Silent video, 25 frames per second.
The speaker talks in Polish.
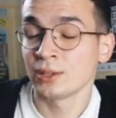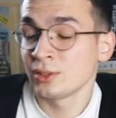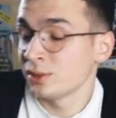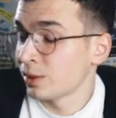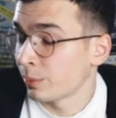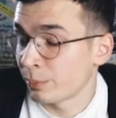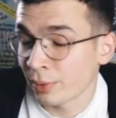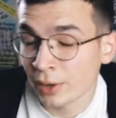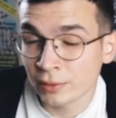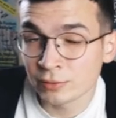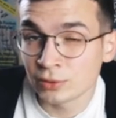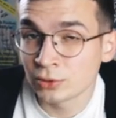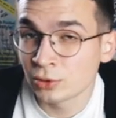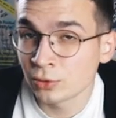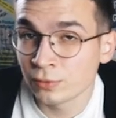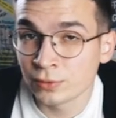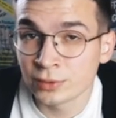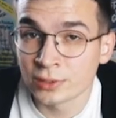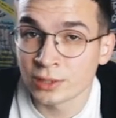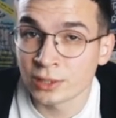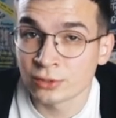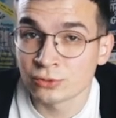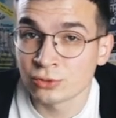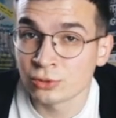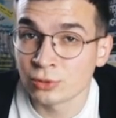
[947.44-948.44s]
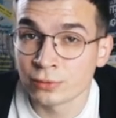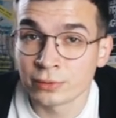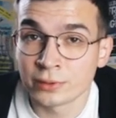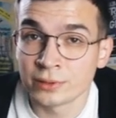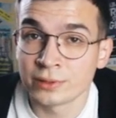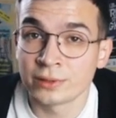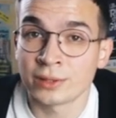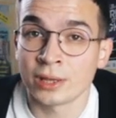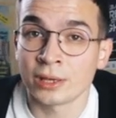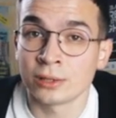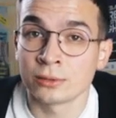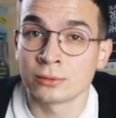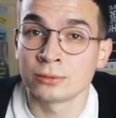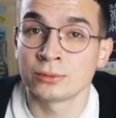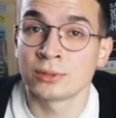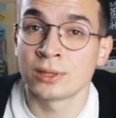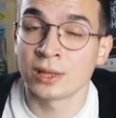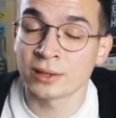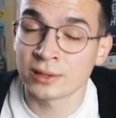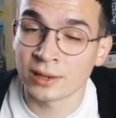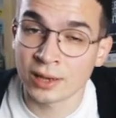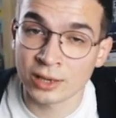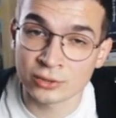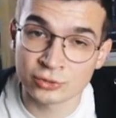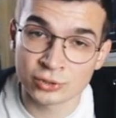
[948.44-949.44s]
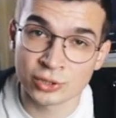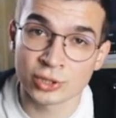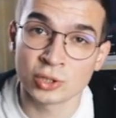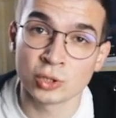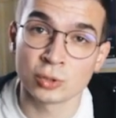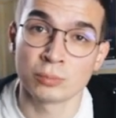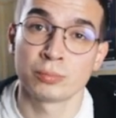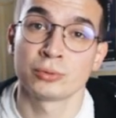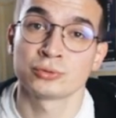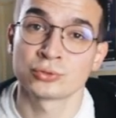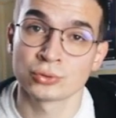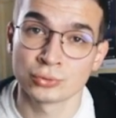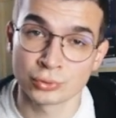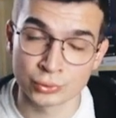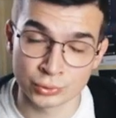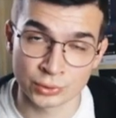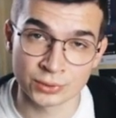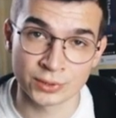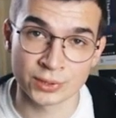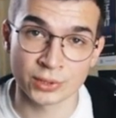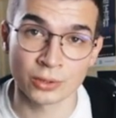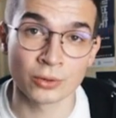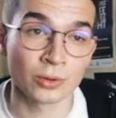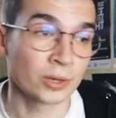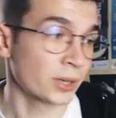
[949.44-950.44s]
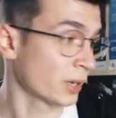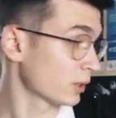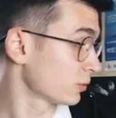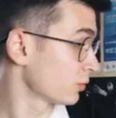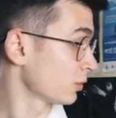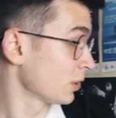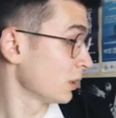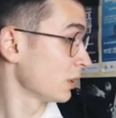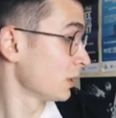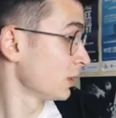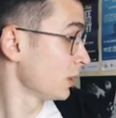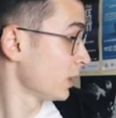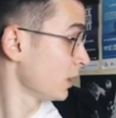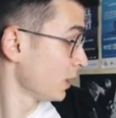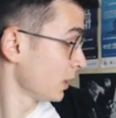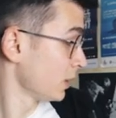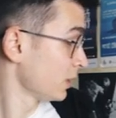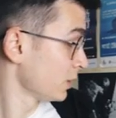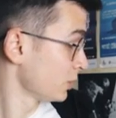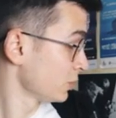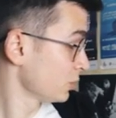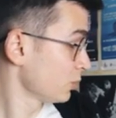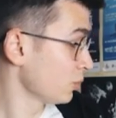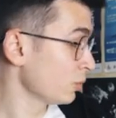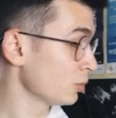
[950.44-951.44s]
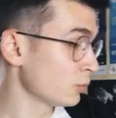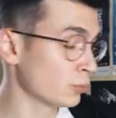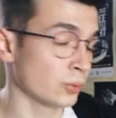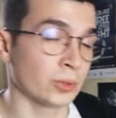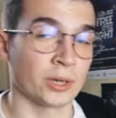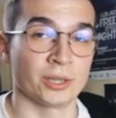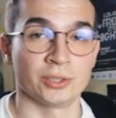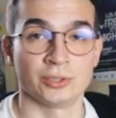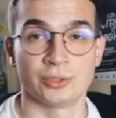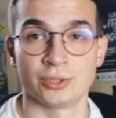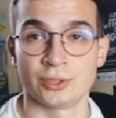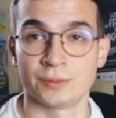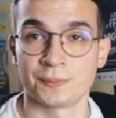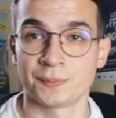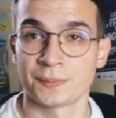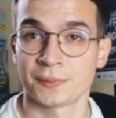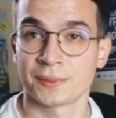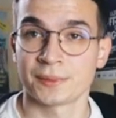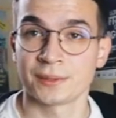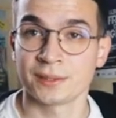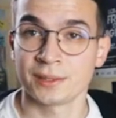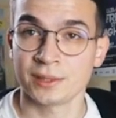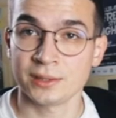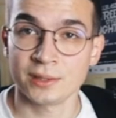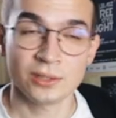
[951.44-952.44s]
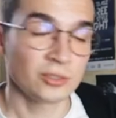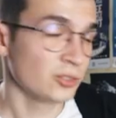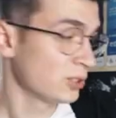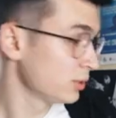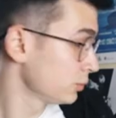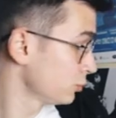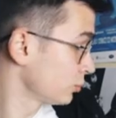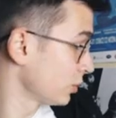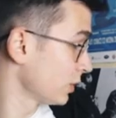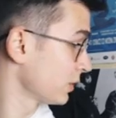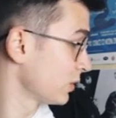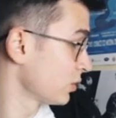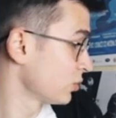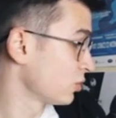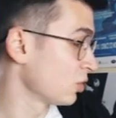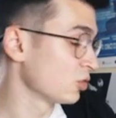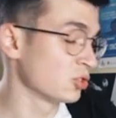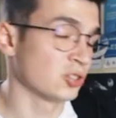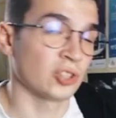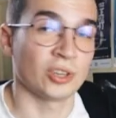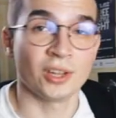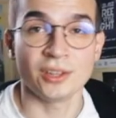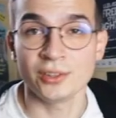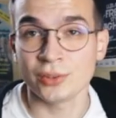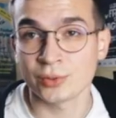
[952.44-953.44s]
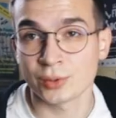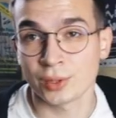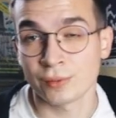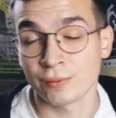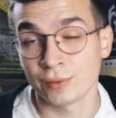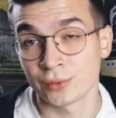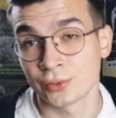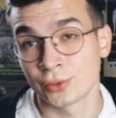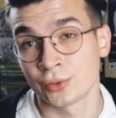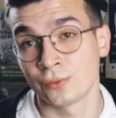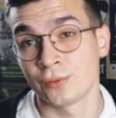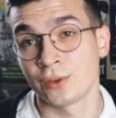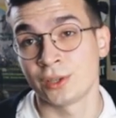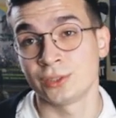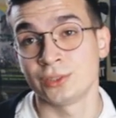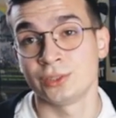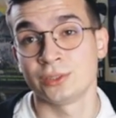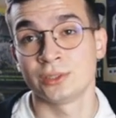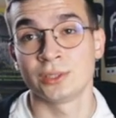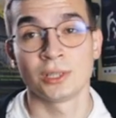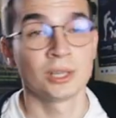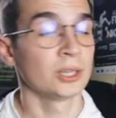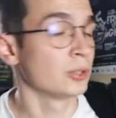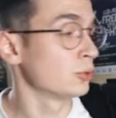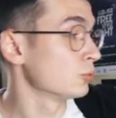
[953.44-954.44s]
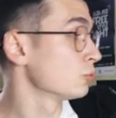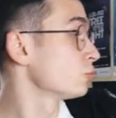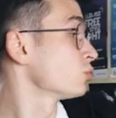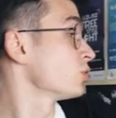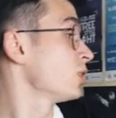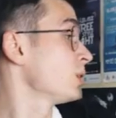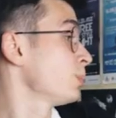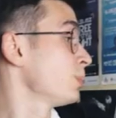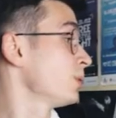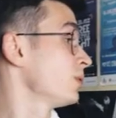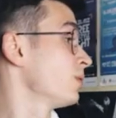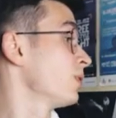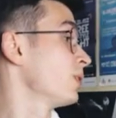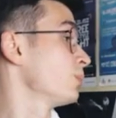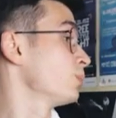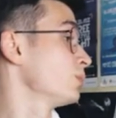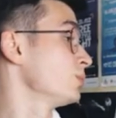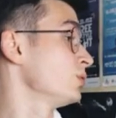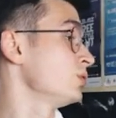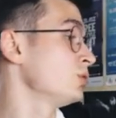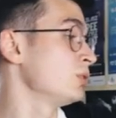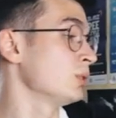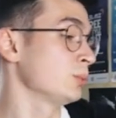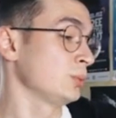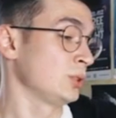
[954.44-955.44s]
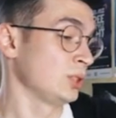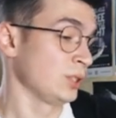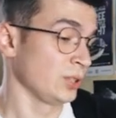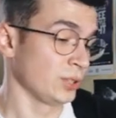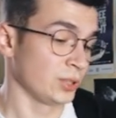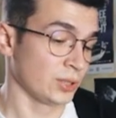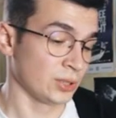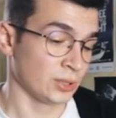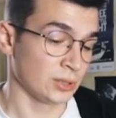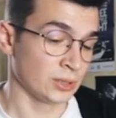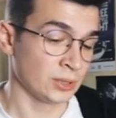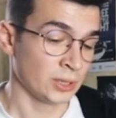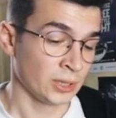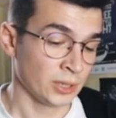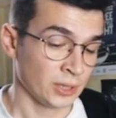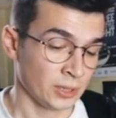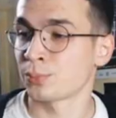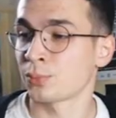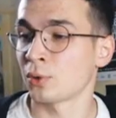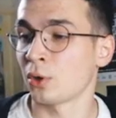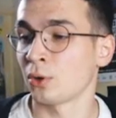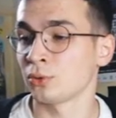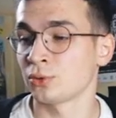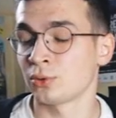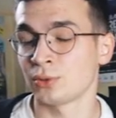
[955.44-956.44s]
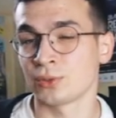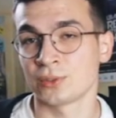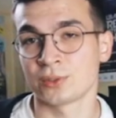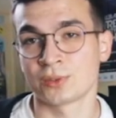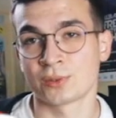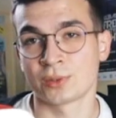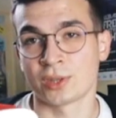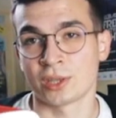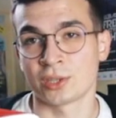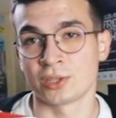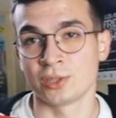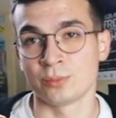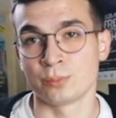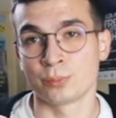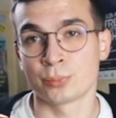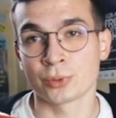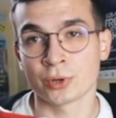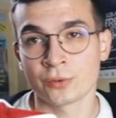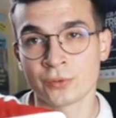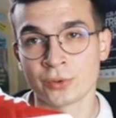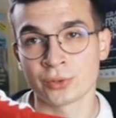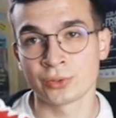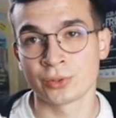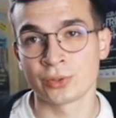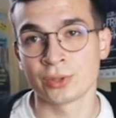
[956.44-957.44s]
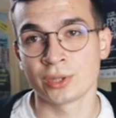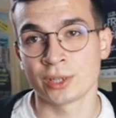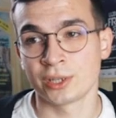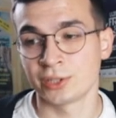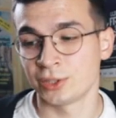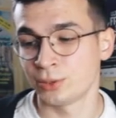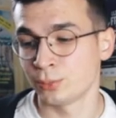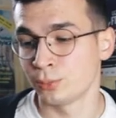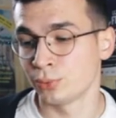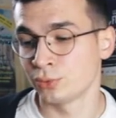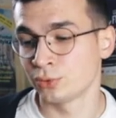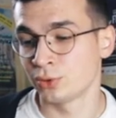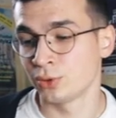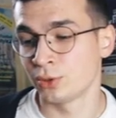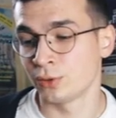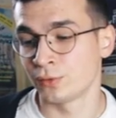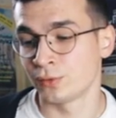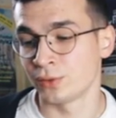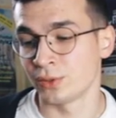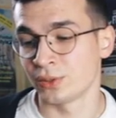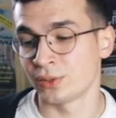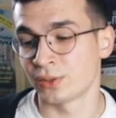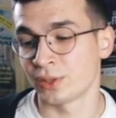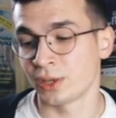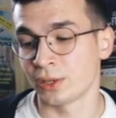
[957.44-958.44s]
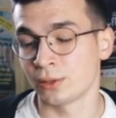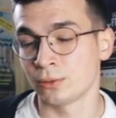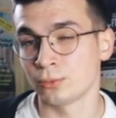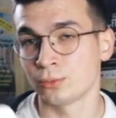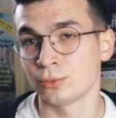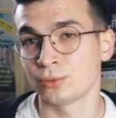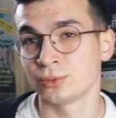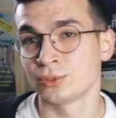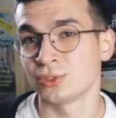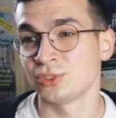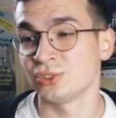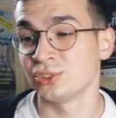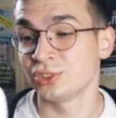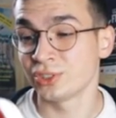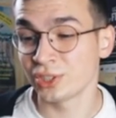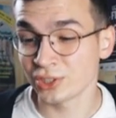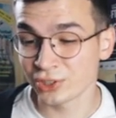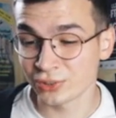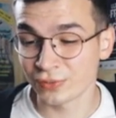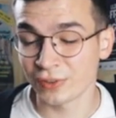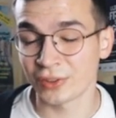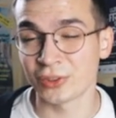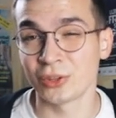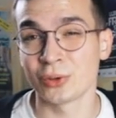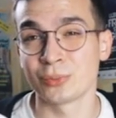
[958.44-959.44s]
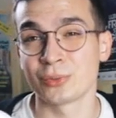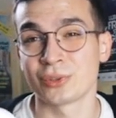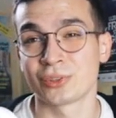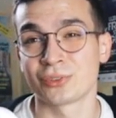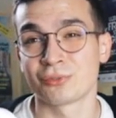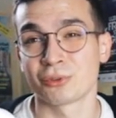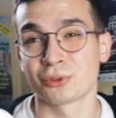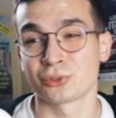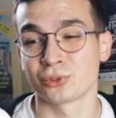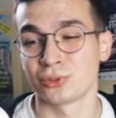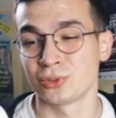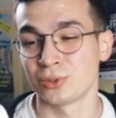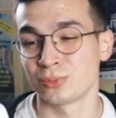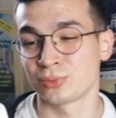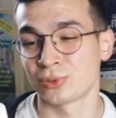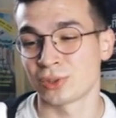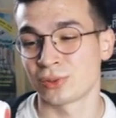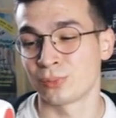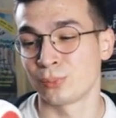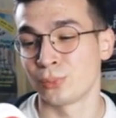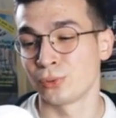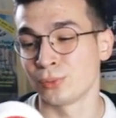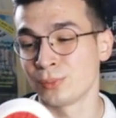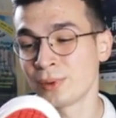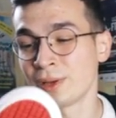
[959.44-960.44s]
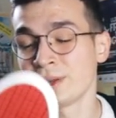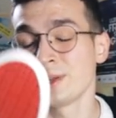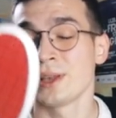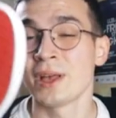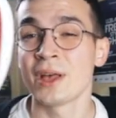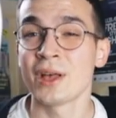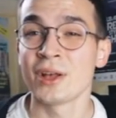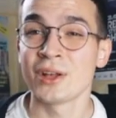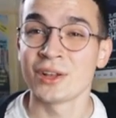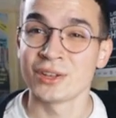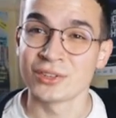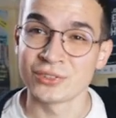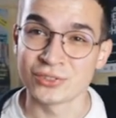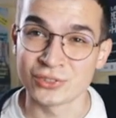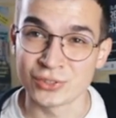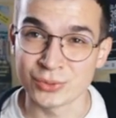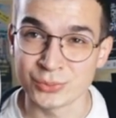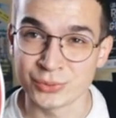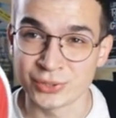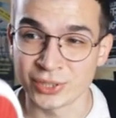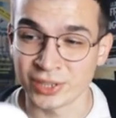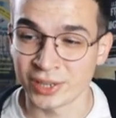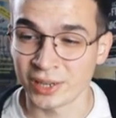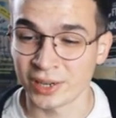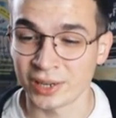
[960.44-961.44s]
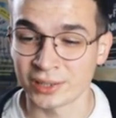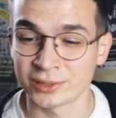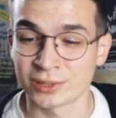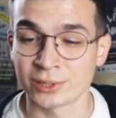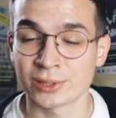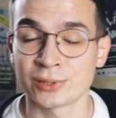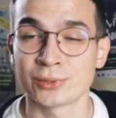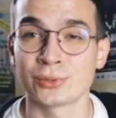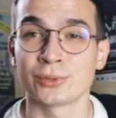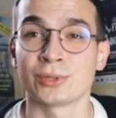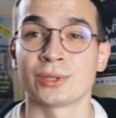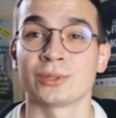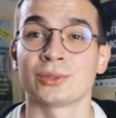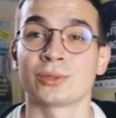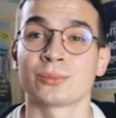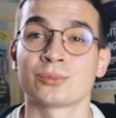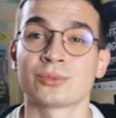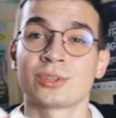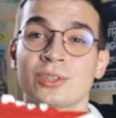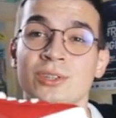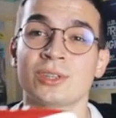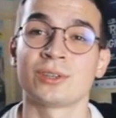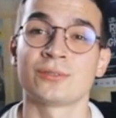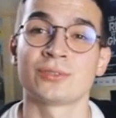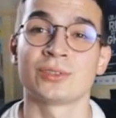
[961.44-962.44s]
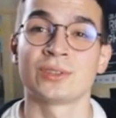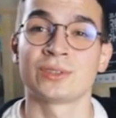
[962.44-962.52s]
i naprawdę to wystarczy do freestylu dla każdego początkującego gracza. No i słuchajcie, jeśli już jesteście średnio zaawansowani, już lepiej Wam idą triki. Oto jest taki profesjonalny but do freestylu, nieświadomie stworzony przez Pumę. Czym się charakteryzuje? No przede